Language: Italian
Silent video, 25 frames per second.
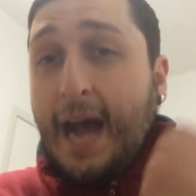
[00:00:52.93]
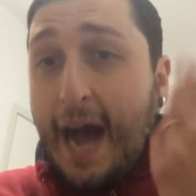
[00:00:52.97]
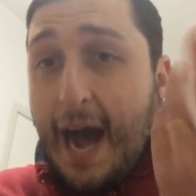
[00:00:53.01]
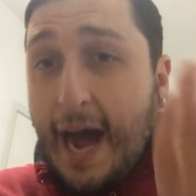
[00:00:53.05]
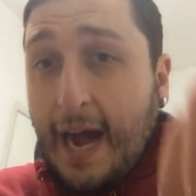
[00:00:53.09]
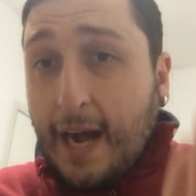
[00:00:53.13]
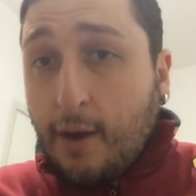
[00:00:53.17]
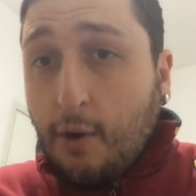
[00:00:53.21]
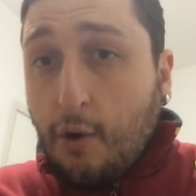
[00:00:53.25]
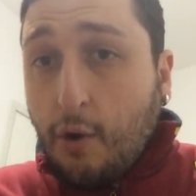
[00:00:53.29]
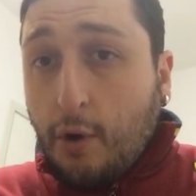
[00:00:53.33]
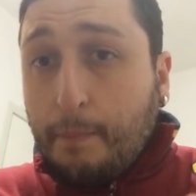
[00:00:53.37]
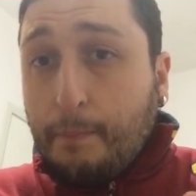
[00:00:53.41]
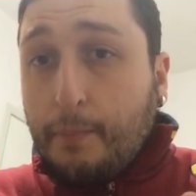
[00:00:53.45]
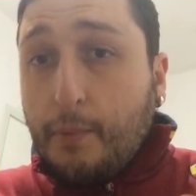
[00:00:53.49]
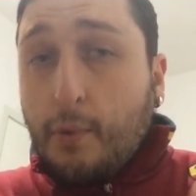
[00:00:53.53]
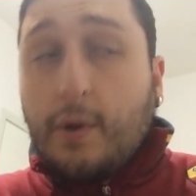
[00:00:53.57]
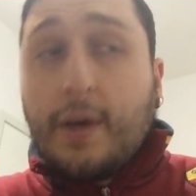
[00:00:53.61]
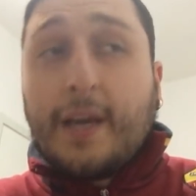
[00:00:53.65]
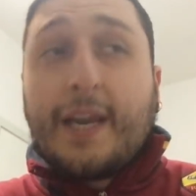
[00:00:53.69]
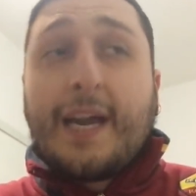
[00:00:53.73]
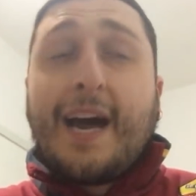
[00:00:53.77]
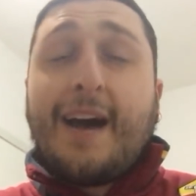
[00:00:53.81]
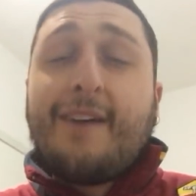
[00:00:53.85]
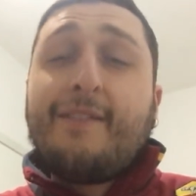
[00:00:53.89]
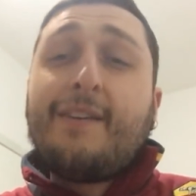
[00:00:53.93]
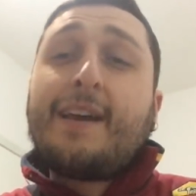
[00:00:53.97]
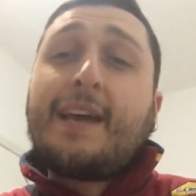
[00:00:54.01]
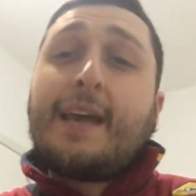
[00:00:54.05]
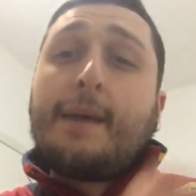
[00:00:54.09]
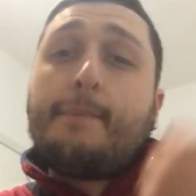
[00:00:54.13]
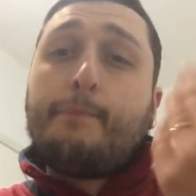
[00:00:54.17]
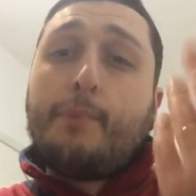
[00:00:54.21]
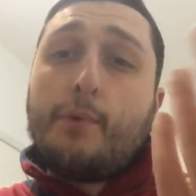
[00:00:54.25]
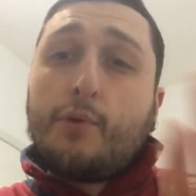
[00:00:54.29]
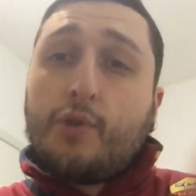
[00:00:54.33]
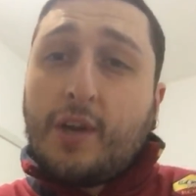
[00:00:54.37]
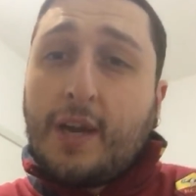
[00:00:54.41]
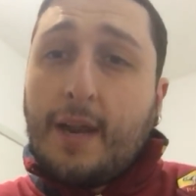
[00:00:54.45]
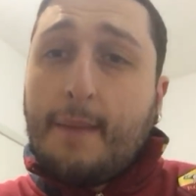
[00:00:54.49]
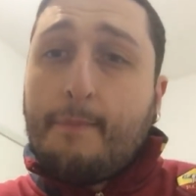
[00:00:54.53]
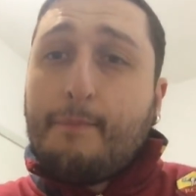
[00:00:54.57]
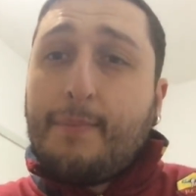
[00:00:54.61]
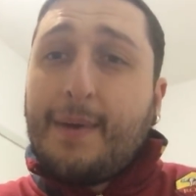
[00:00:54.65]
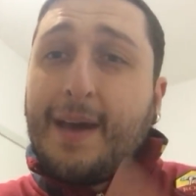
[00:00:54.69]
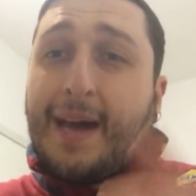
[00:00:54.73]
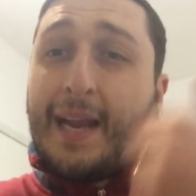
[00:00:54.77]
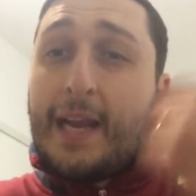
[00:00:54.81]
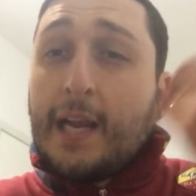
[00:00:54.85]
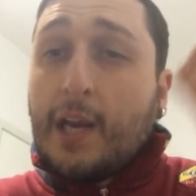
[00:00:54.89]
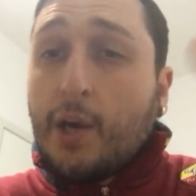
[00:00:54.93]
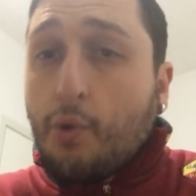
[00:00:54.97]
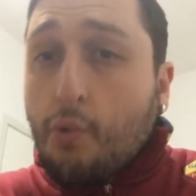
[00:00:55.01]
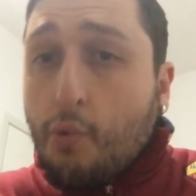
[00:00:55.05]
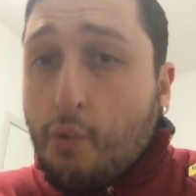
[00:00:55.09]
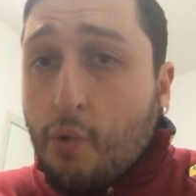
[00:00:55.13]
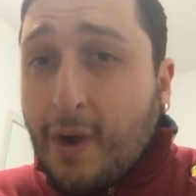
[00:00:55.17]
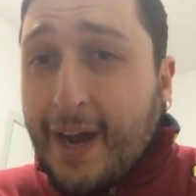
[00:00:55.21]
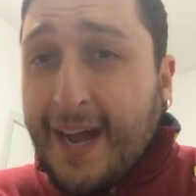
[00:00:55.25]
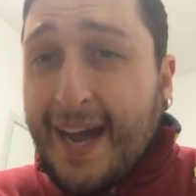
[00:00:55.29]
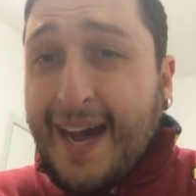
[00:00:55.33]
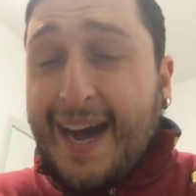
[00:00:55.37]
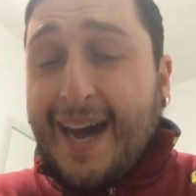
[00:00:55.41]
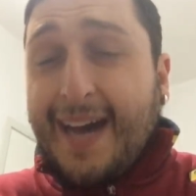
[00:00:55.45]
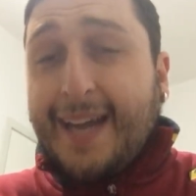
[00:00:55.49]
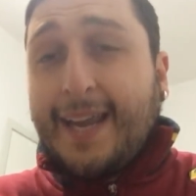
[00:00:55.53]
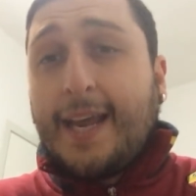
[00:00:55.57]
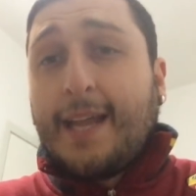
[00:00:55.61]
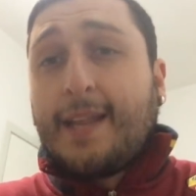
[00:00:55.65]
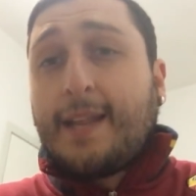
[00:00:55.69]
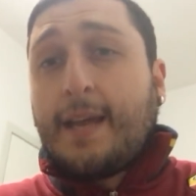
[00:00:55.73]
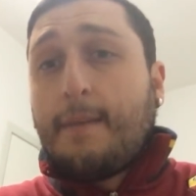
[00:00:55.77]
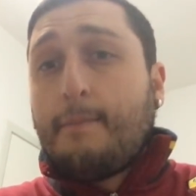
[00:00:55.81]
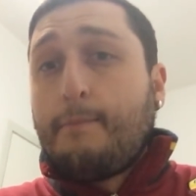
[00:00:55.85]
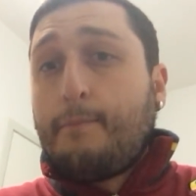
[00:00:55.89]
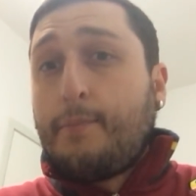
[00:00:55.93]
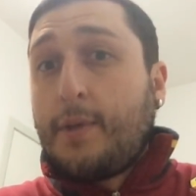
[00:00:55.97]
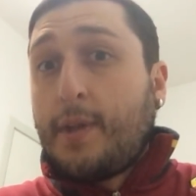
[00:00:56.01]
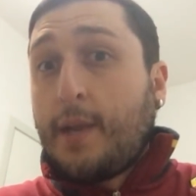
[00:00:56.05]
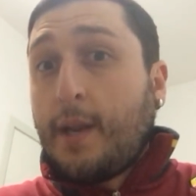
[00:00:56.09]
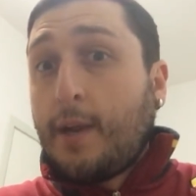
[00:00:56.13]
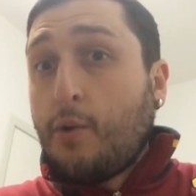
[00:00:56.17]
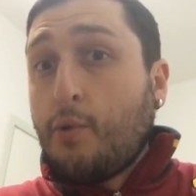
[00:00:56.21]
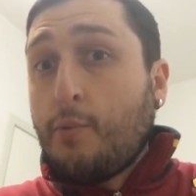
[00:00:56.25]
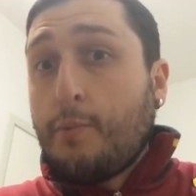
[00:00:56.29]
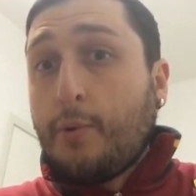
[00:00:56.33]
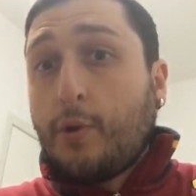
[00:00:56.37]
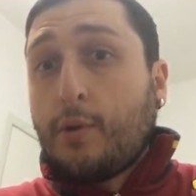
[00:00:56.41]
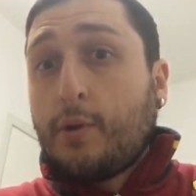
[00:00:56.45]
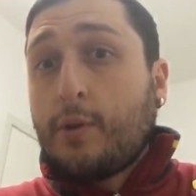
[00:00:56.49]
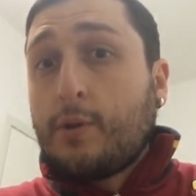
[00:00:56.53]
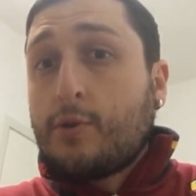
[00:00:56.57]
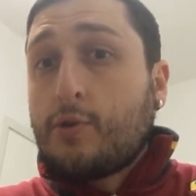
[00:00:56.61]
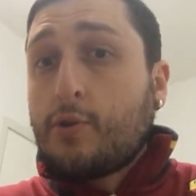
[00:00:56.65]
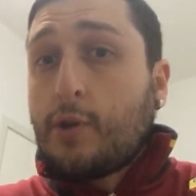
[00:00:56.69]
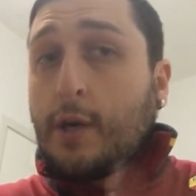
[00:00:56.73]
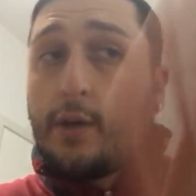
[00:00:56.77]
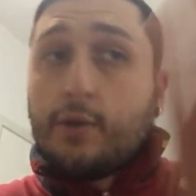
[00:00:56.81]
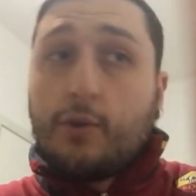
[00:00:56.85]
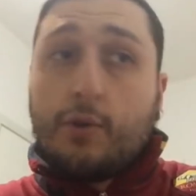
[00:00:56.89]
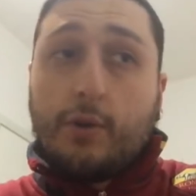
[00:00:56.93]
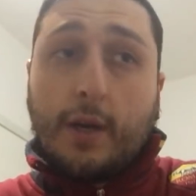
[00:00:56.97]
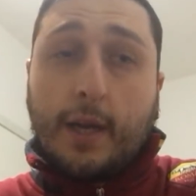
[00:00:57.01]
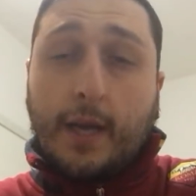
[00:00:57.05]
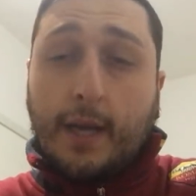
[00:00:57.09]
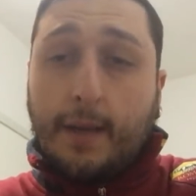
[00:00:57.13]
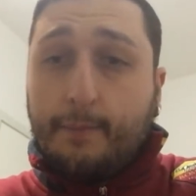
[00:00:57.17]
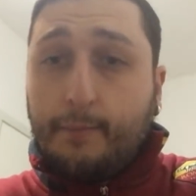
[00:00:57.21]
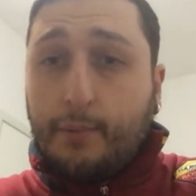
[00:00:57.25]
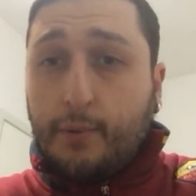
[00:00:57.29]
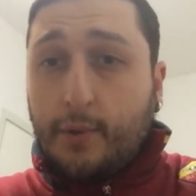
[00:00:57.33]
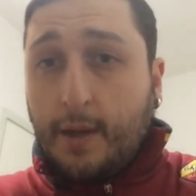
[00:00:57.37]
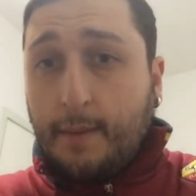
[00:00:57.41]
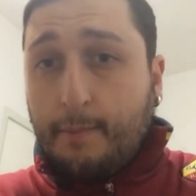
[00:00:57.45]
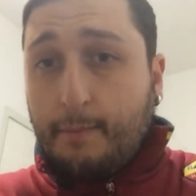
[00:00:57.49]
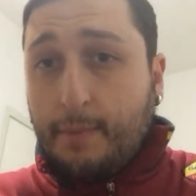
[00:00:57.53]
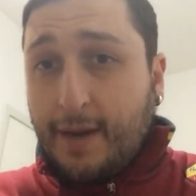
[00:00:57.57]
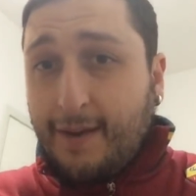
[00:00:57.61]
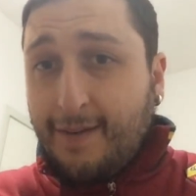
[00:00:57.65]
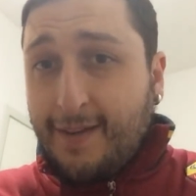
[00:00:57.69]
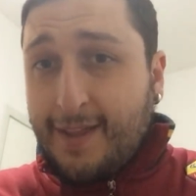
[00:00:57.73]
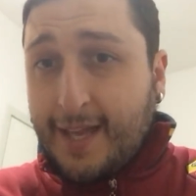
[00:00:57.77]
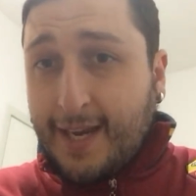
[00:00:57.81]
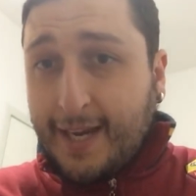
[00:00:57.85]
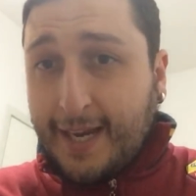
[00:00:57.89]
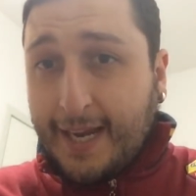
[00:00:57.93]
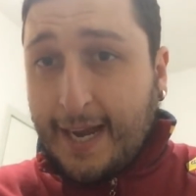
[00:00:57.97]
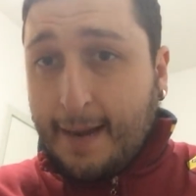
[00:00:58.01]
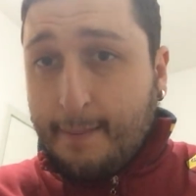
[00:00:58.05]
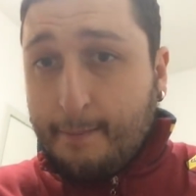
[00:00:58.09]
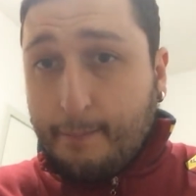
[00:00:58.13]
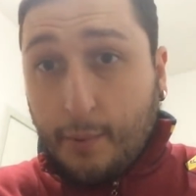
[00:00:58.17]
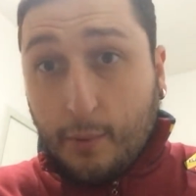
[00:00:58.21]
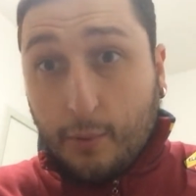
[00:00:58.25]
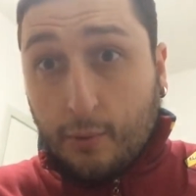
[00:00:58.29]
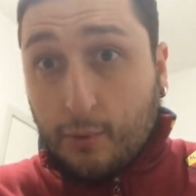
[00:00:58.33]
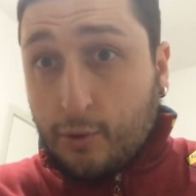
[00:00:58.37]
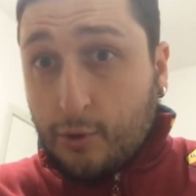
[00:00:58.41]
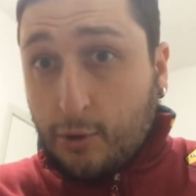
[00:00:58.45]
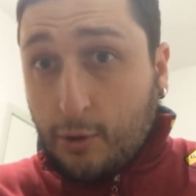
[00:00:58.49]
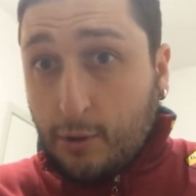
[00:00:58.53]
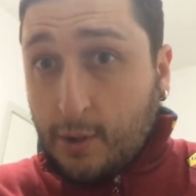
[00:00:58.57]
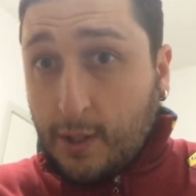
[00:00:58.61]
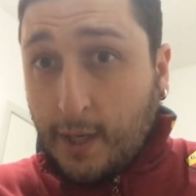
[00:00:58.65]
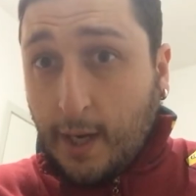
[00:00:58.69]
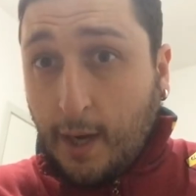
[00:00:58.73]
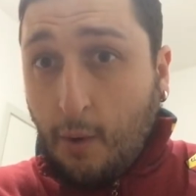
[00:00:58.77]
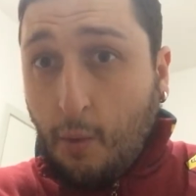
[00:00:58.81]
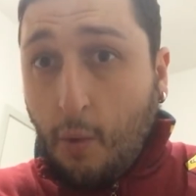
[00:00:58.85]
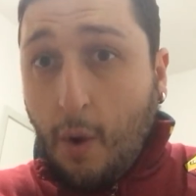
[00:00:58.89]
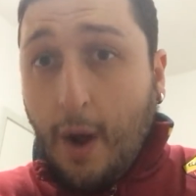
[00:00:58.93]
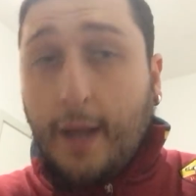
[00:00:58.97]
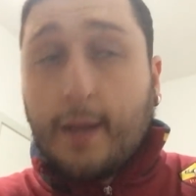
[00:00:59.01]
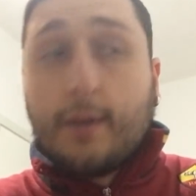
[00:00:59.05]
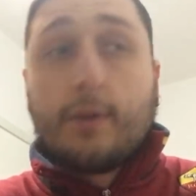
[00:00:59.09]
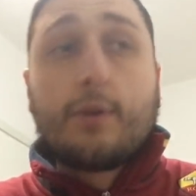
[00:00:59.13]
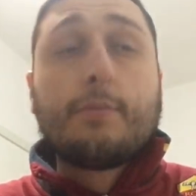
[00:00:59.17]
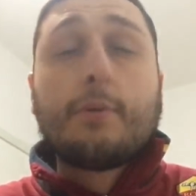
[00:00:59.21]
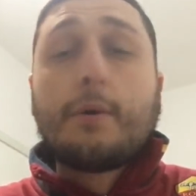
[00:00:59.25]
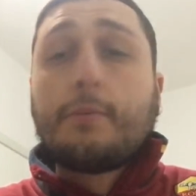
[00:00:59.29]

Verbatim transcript: ancora più grave che potrebbe allungare i tempi di recupero del giocatore che potrebbe rivedere il campo non so tra quanto.